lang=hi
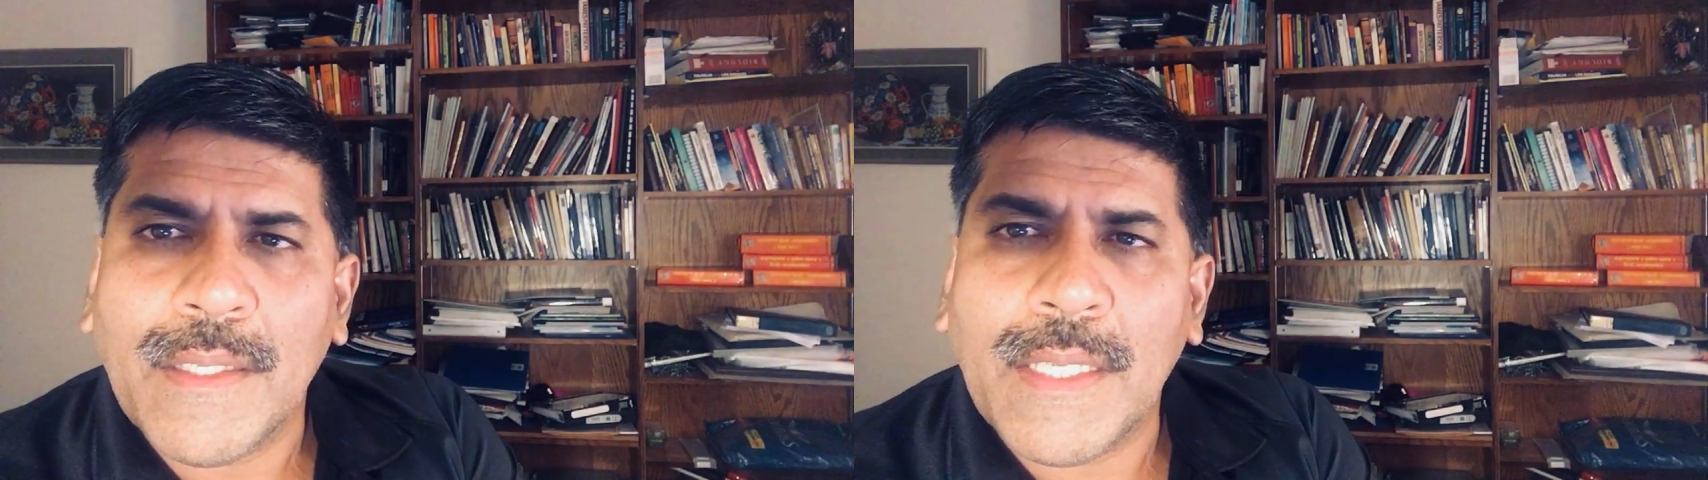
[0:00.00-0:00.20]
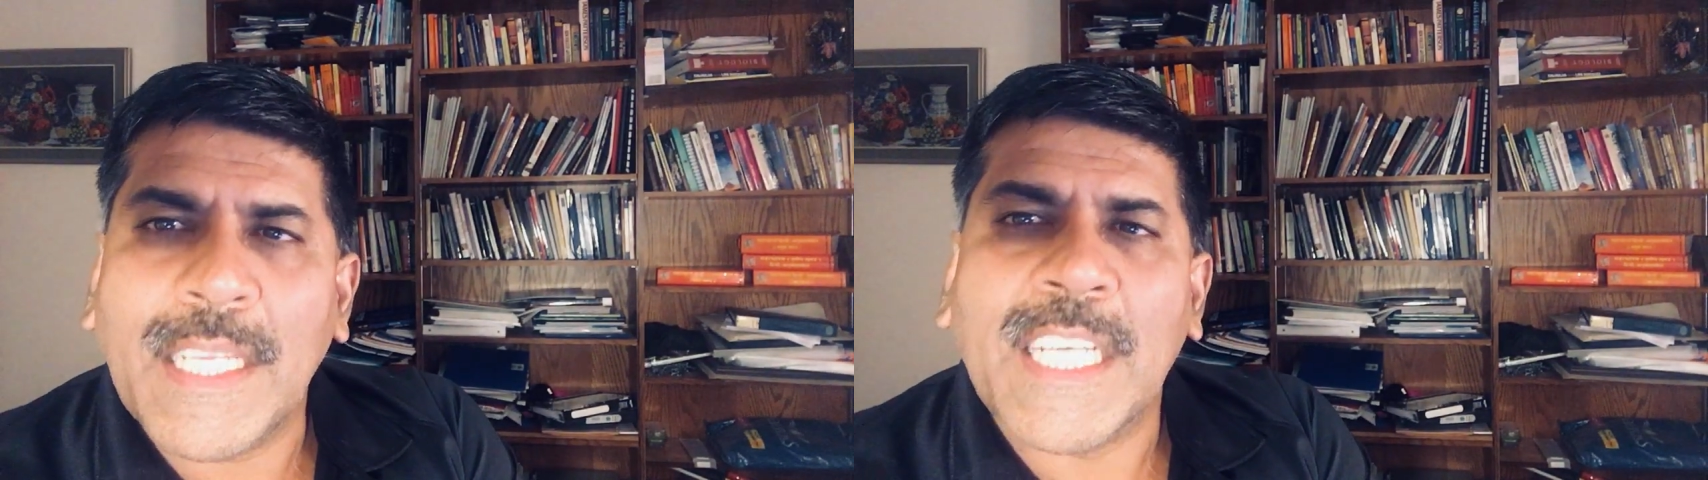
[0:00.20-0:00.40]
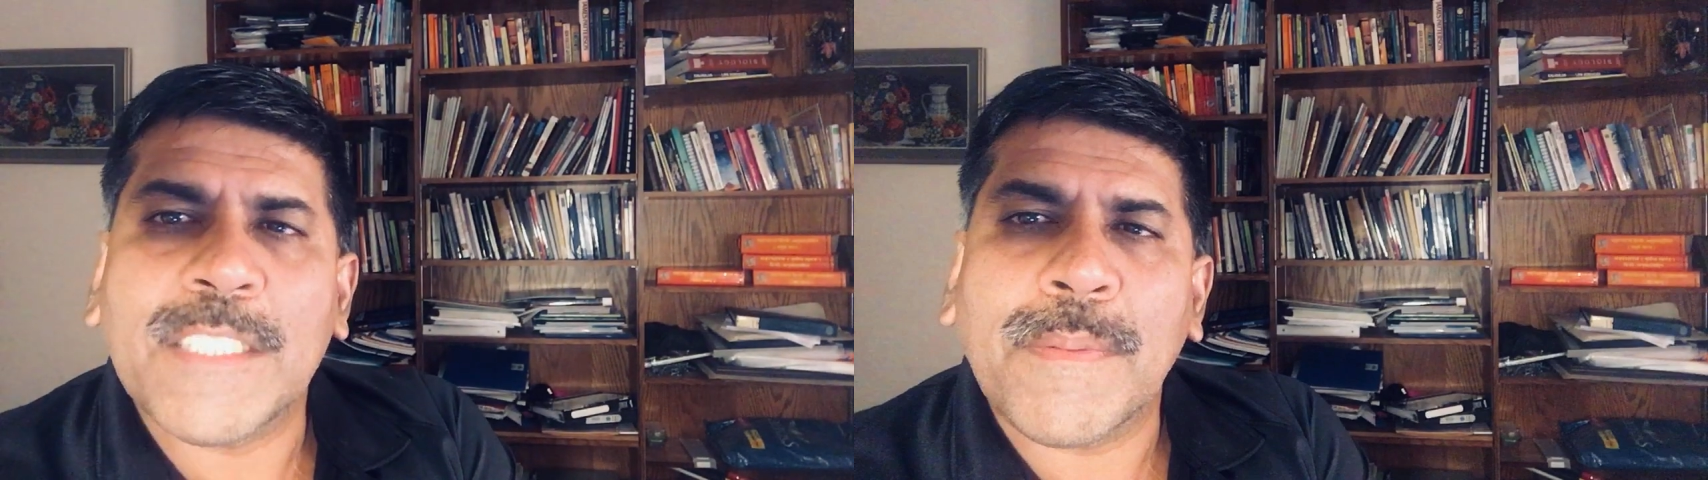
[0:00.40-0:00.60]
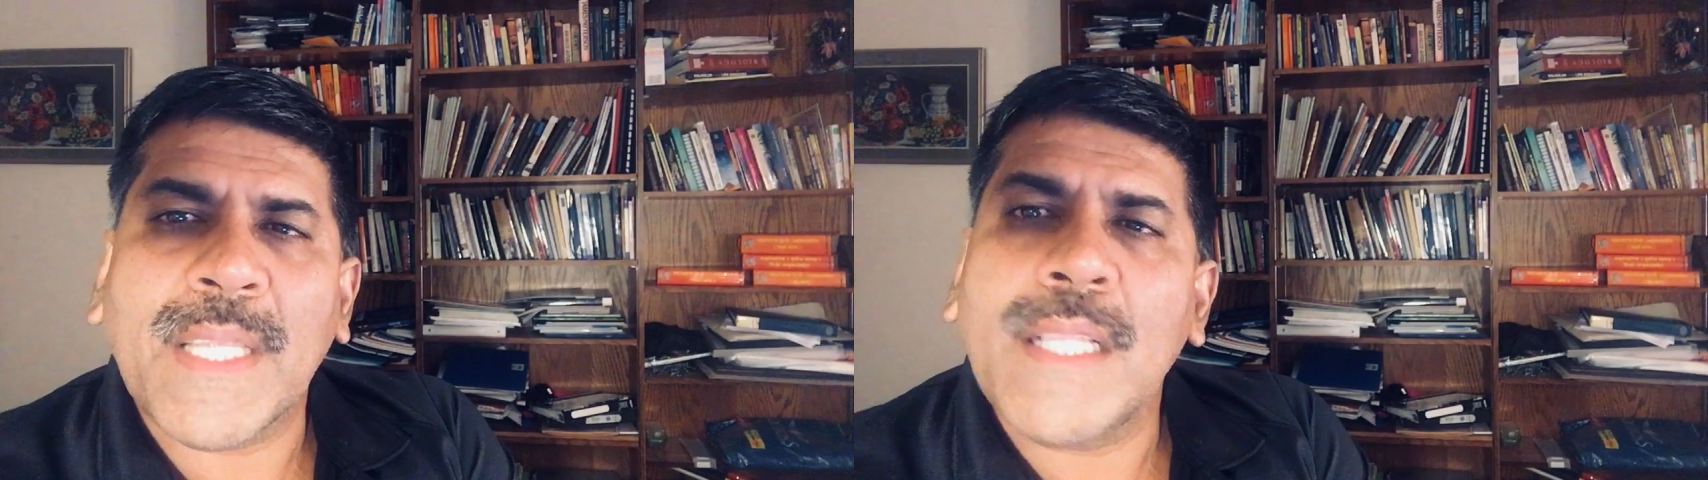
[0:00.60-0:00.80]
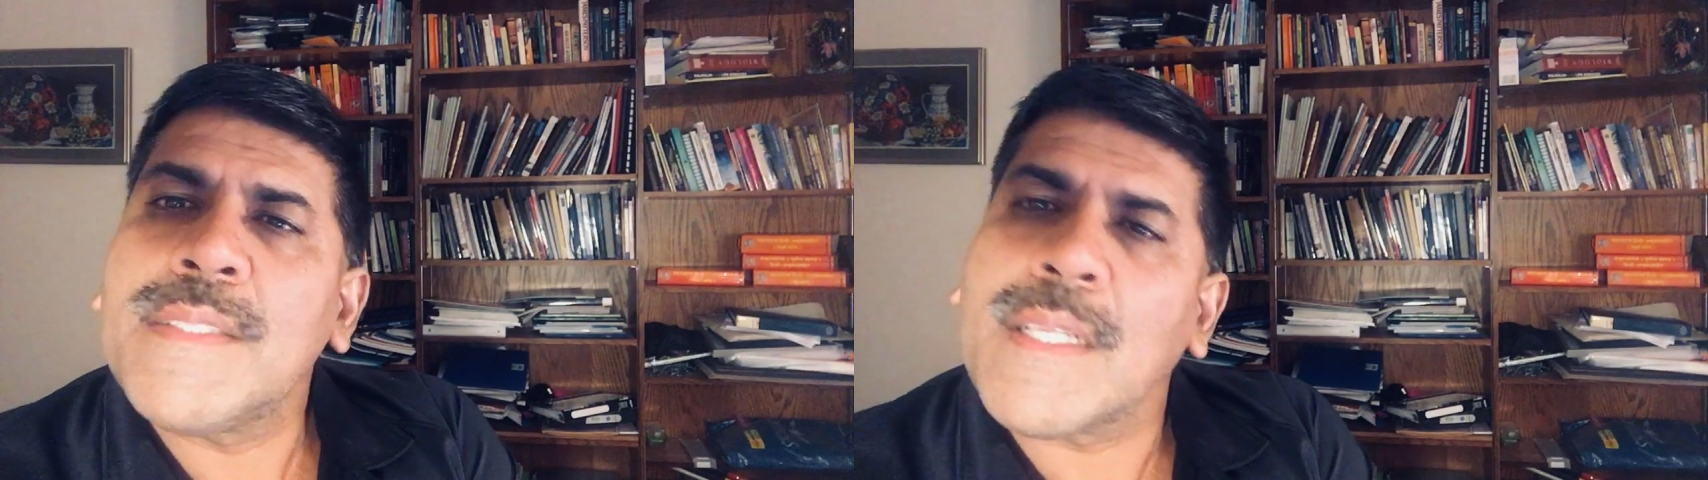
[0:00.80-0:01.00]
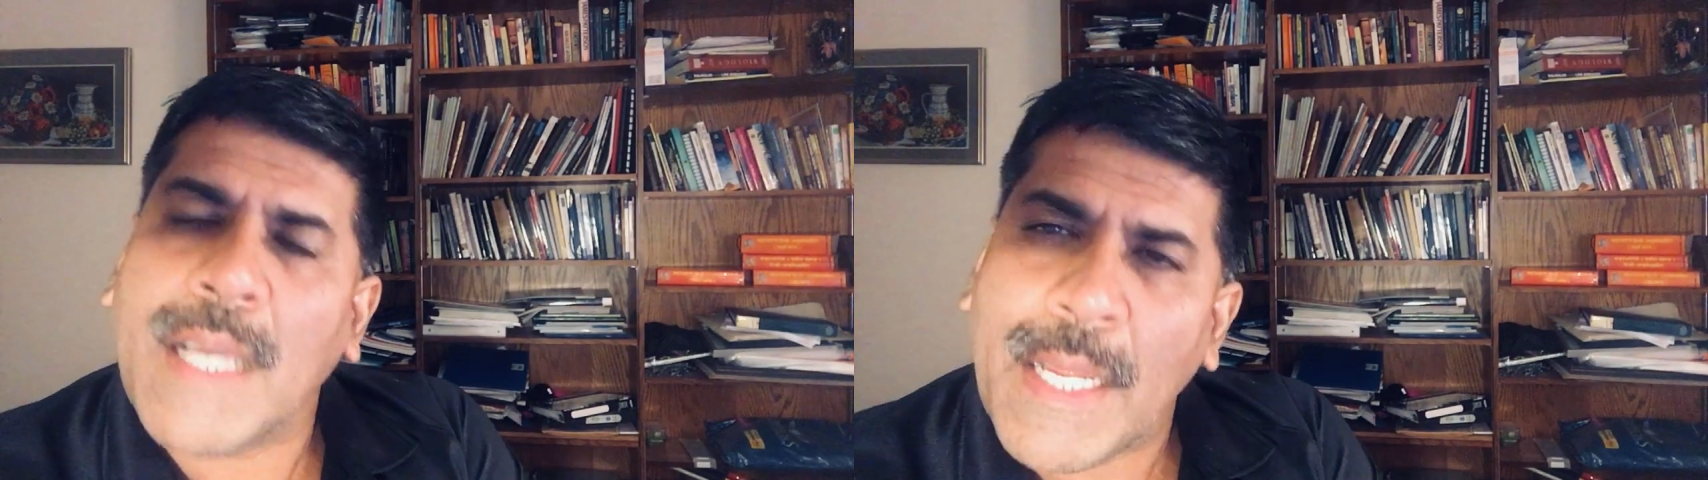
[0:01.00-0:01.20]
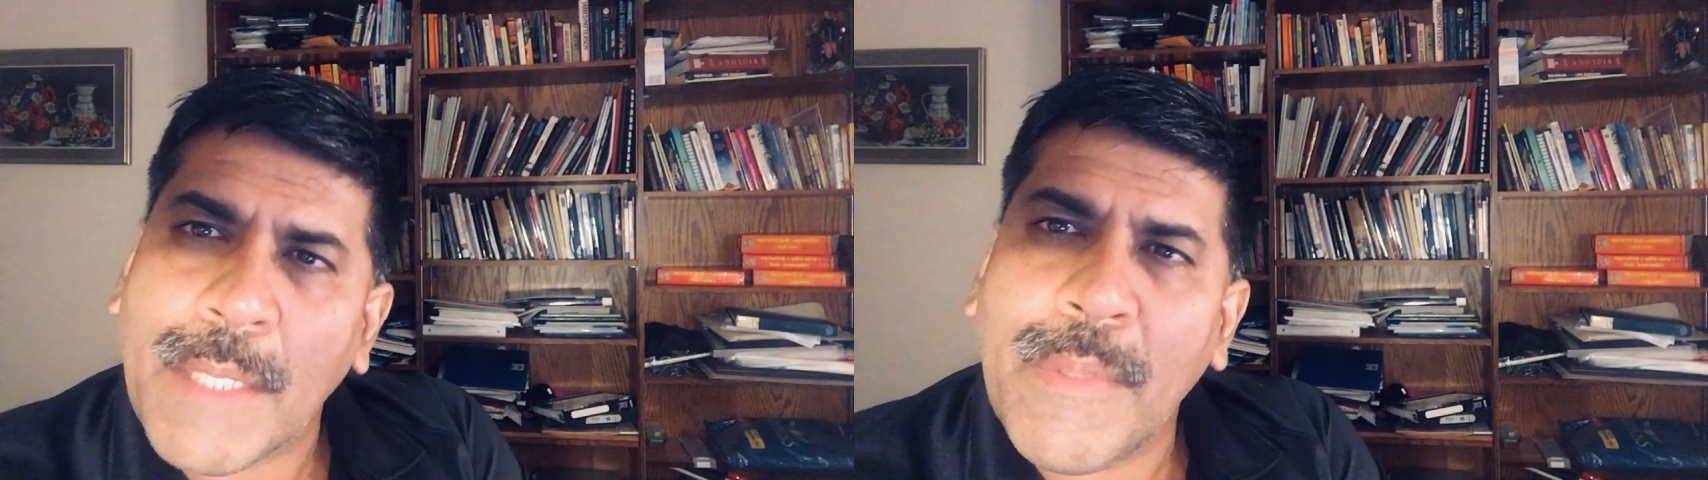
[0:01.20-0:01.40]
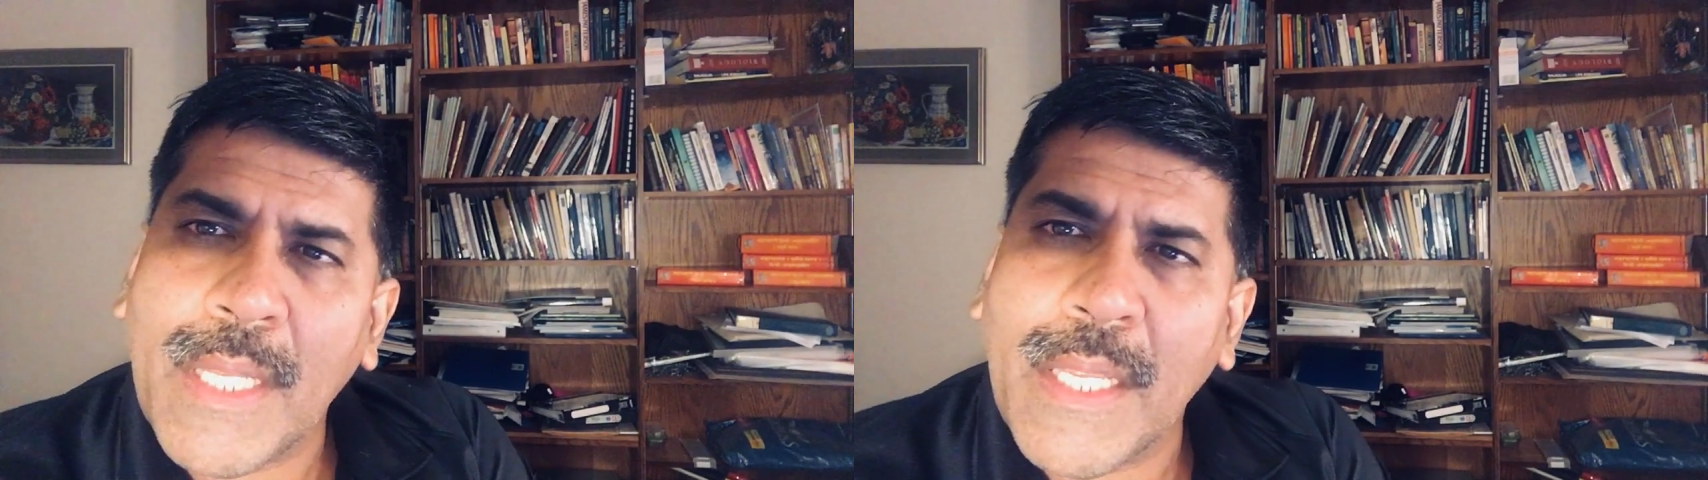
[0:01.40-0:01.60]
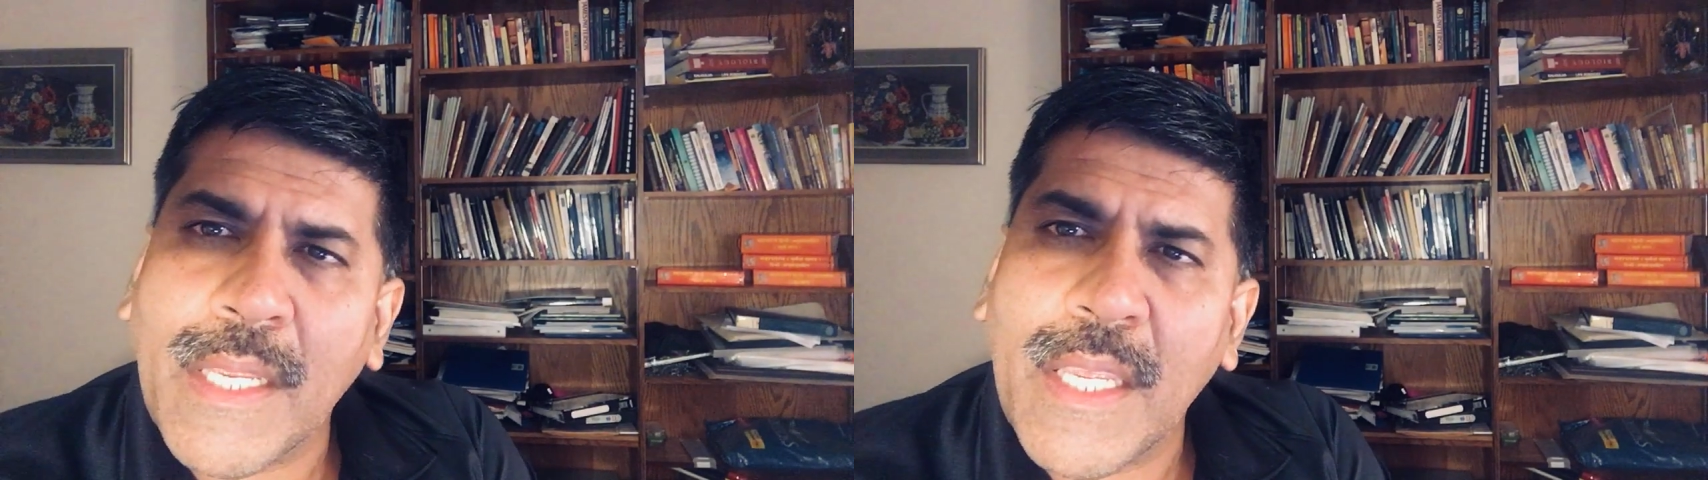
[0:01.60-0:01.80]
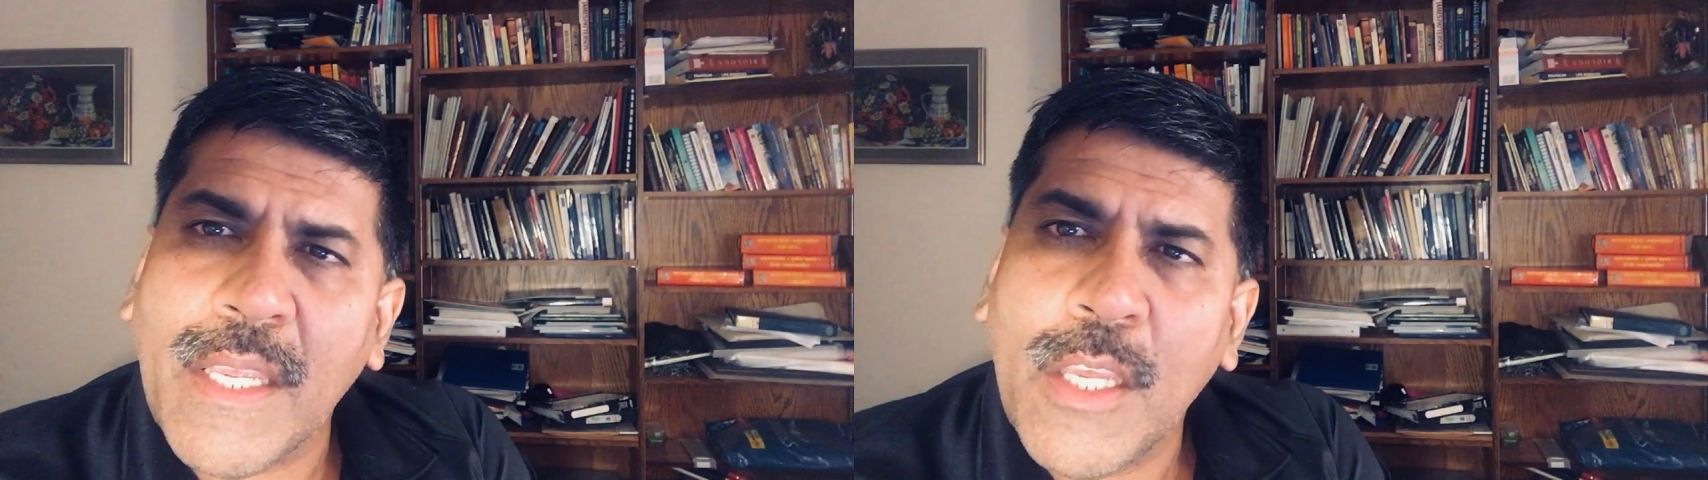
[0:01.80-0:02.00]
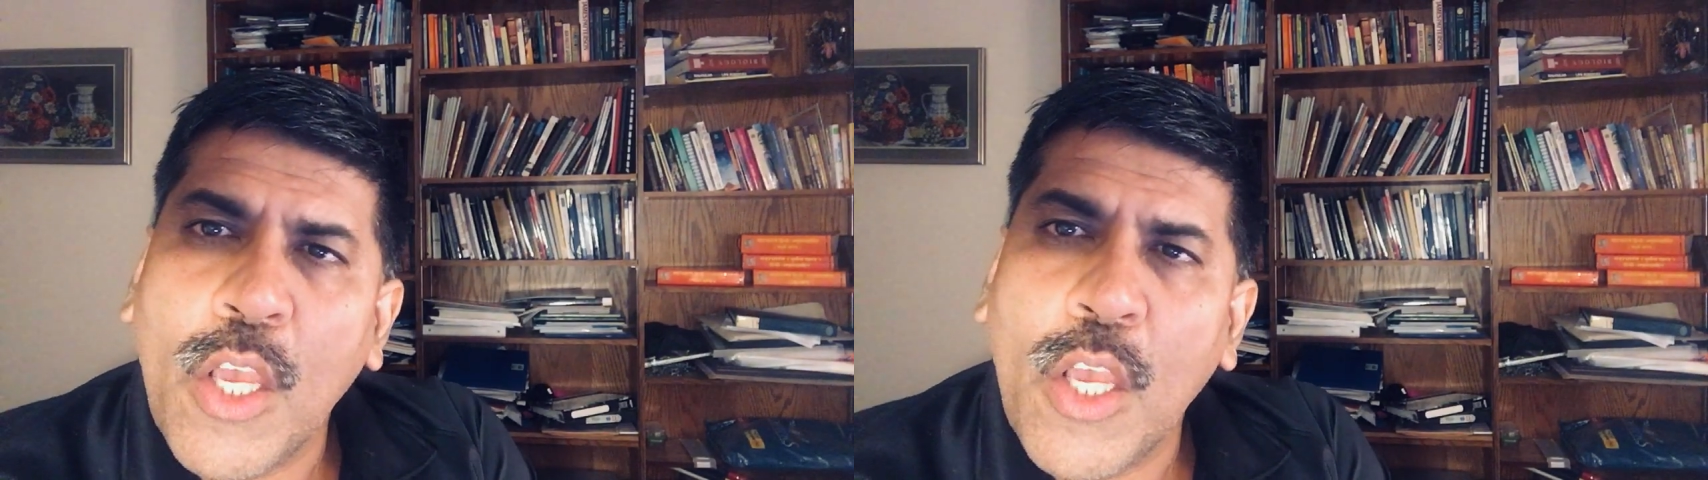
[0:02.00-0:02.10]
कि अस्पताल सरकारी भी रहेंगे